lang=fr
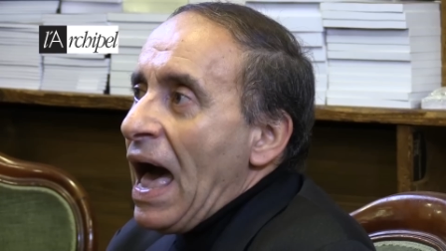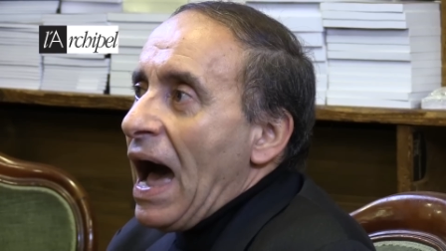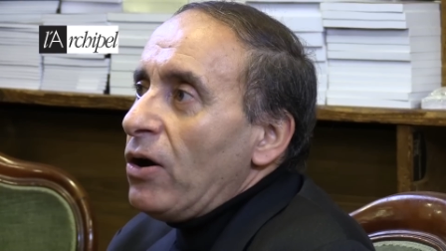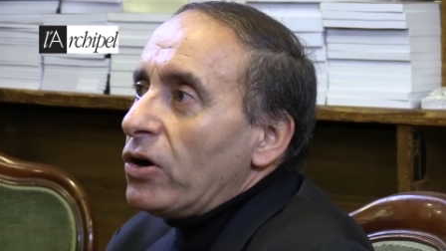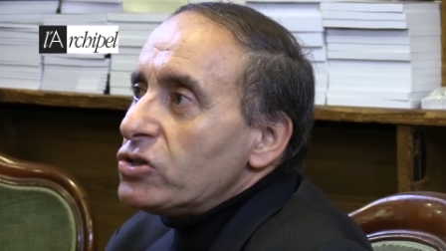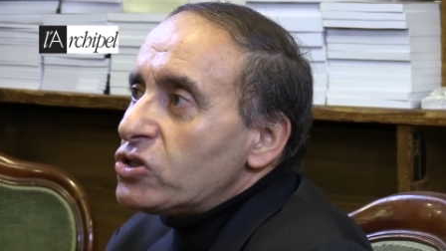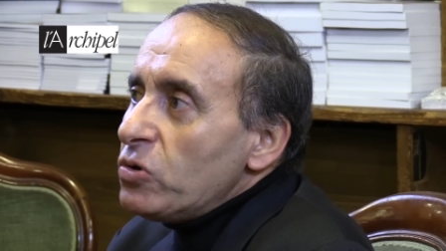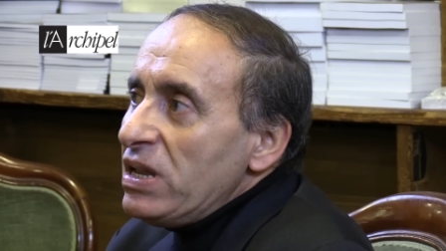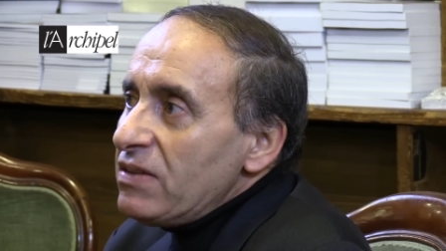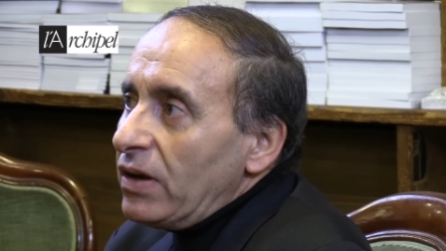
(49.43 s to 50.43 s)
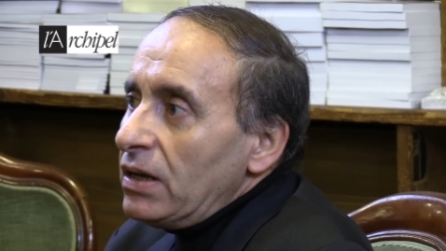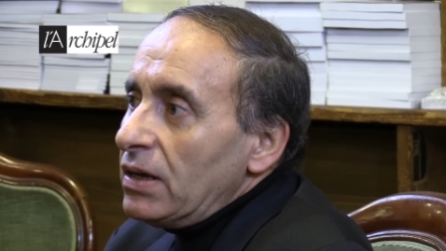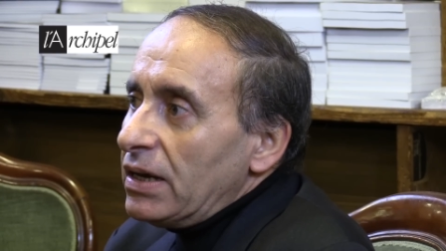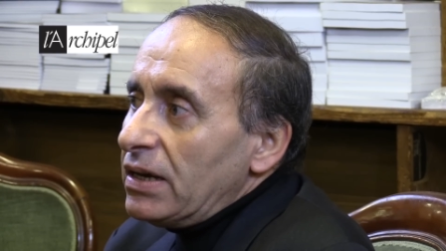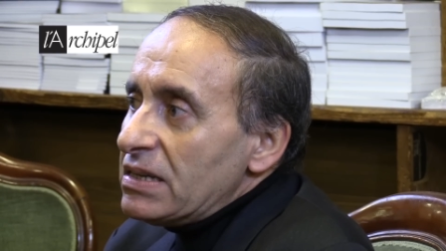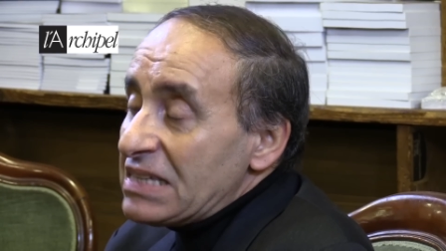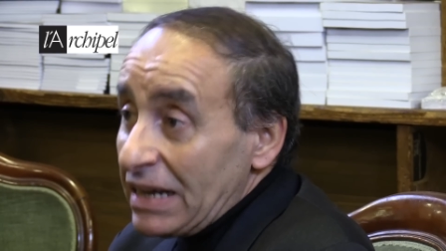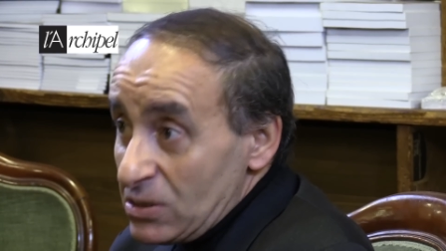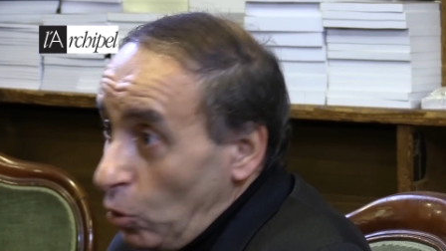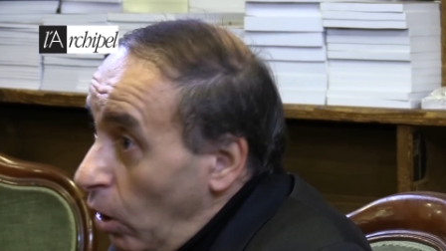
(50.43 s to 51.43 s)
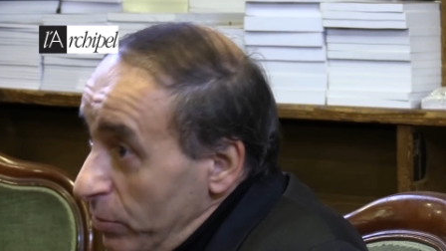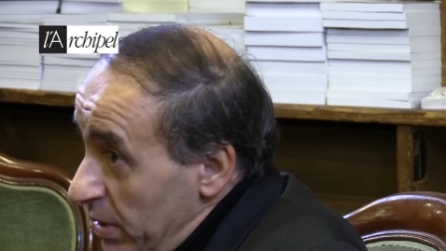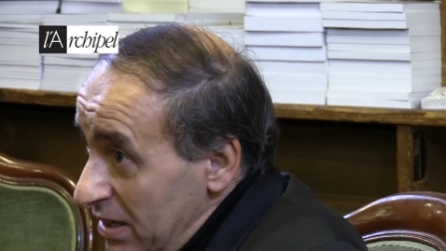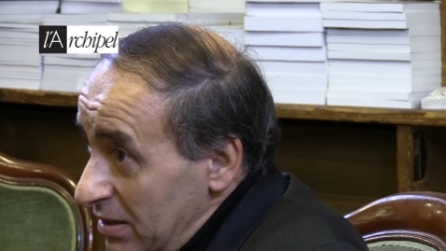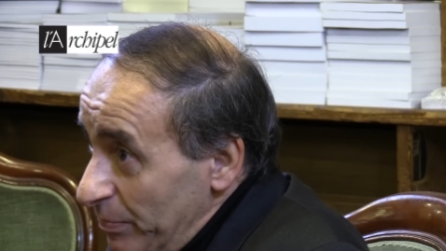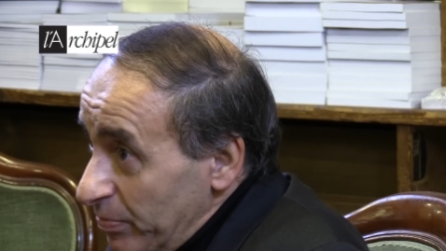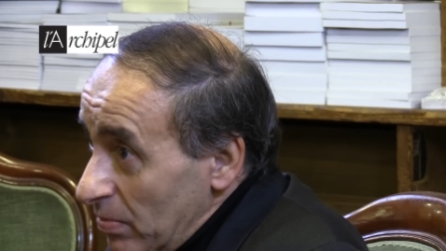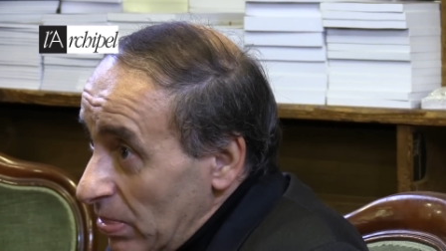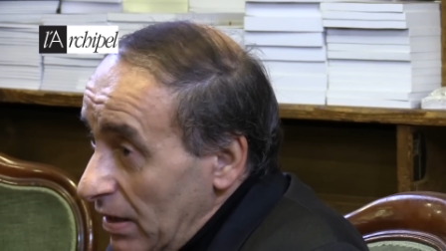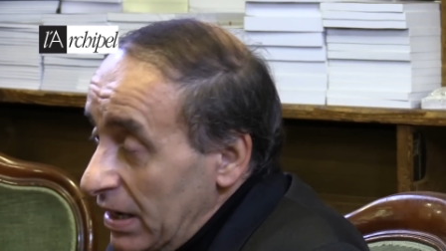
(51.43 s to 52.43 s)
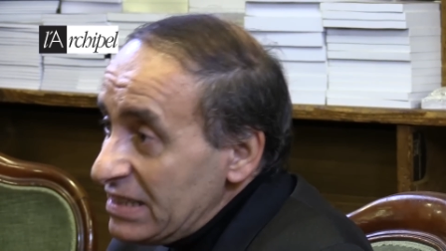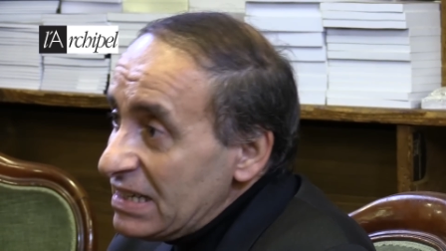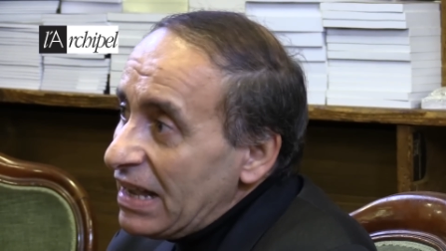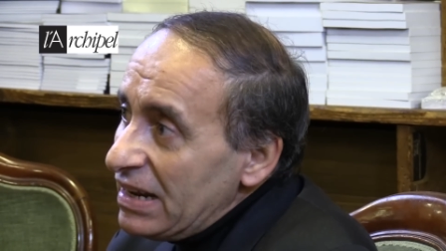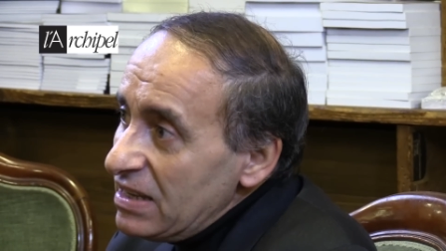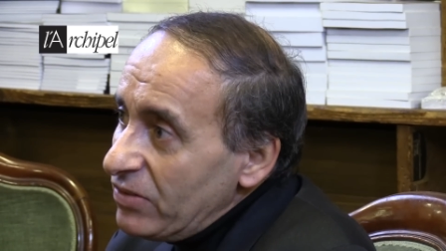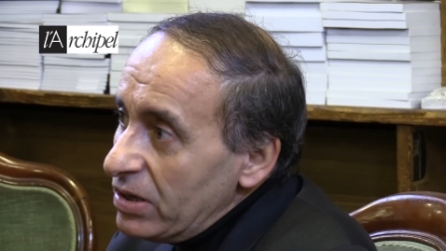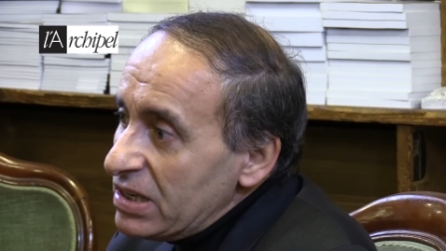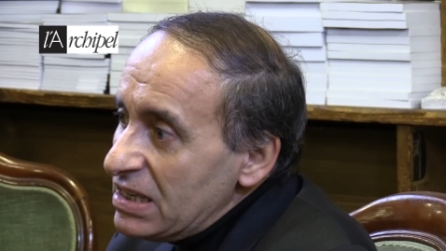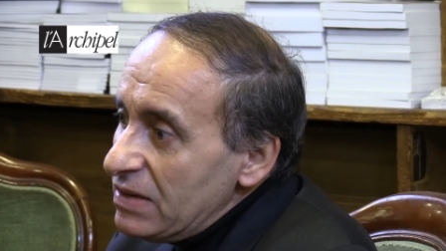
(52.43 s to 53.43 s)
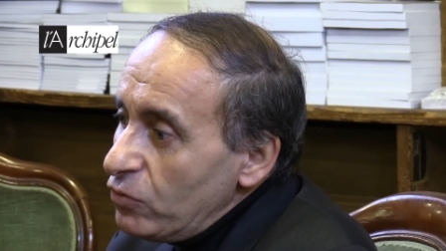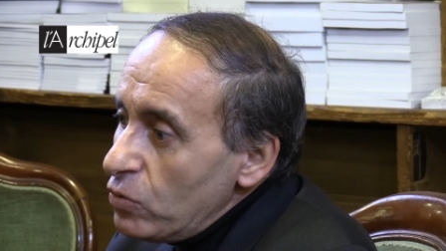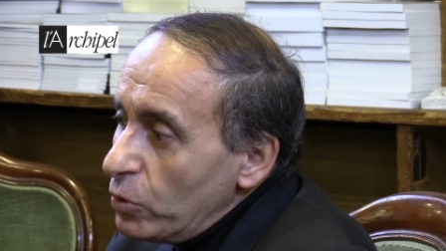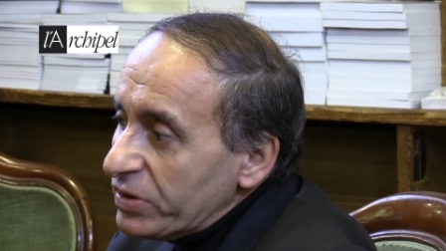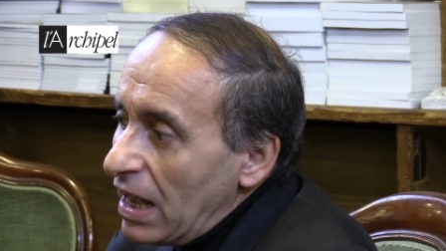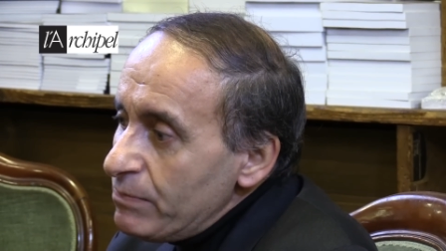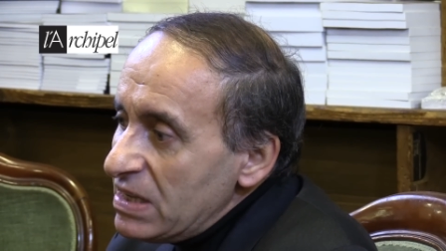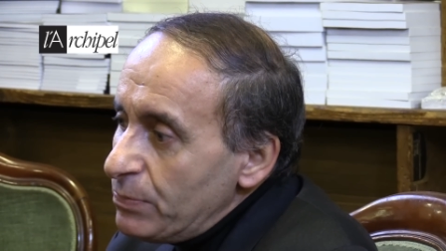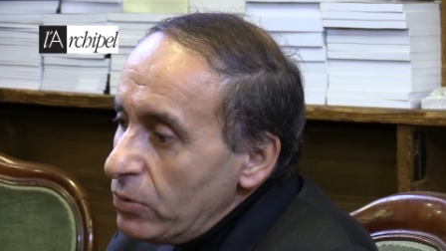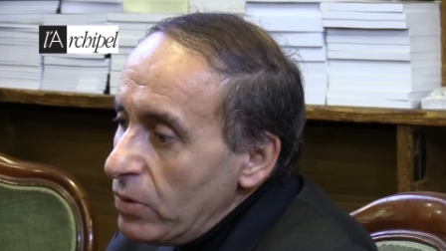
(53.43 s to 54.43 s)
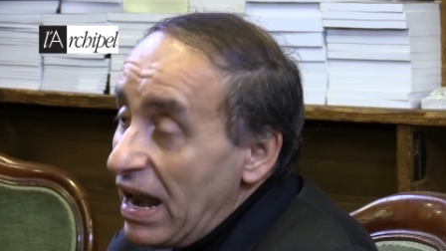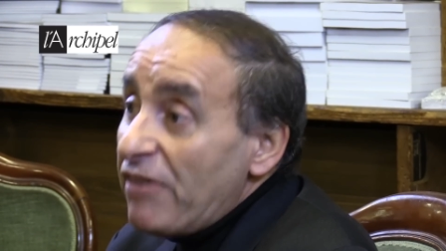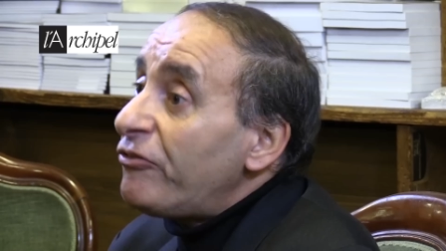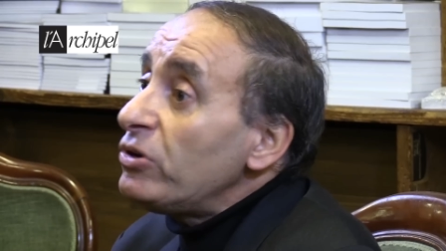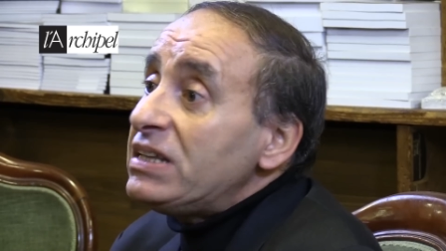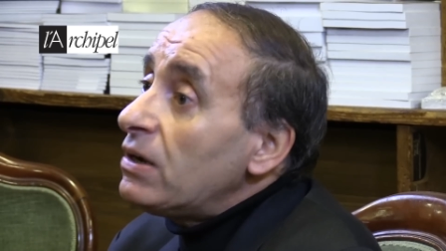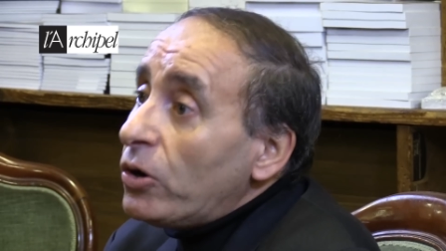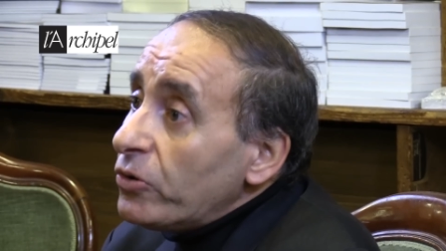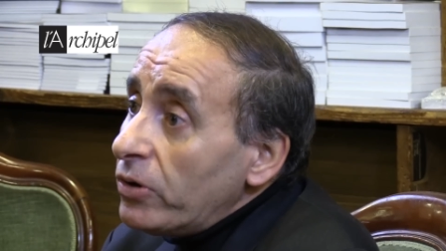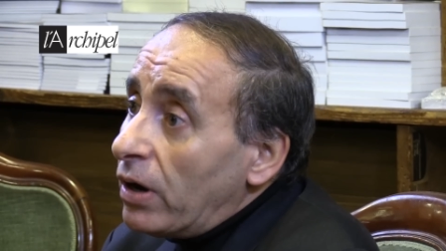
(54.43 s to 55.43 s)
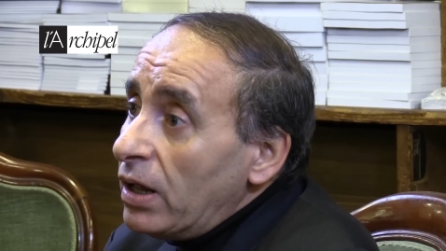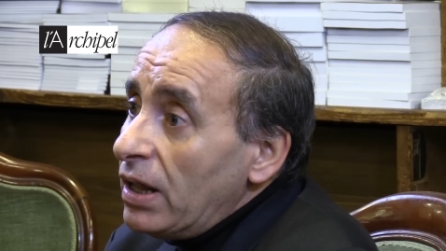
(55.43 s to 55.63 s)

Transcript: Alors ce livre s'adresse au grand public et c'est un livre qui veut montrer un petit peu la folie des grandeurs